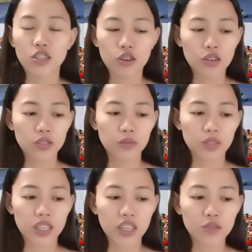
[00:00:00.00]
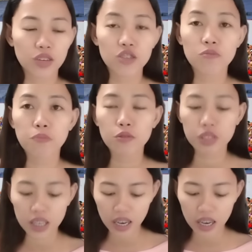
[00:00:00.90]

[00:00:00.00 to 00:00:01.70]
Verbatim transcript: no? So, tingnan nyo rin yung post,